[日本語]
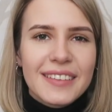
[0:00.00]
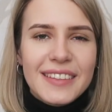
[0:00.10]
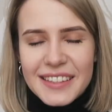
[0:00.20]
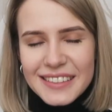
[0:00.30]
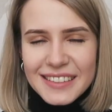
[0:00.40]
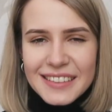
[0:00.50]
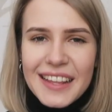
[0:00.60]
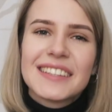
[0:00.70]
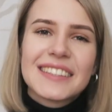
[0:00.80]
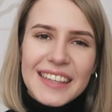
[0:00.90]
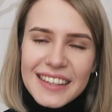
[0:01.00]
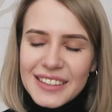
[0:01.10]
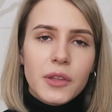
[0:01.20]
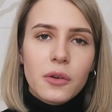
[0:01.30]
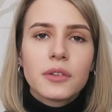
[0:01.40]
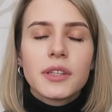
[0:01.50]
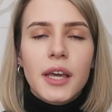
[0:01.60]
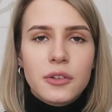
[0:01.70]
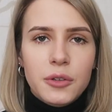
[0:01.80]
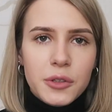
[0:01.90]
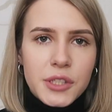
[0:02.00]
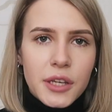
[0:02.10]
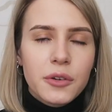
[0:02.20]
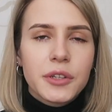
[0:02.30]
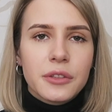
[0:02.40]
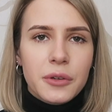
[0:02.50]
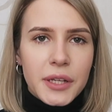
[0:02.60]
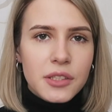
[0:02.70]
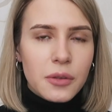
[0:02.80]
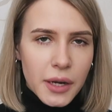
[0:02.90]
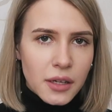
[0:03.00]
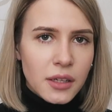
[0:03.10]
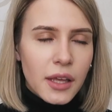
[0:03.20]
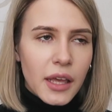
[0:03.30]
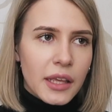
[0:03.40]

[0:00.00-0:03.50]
です大好き日本にあるロシア料理のレストラン、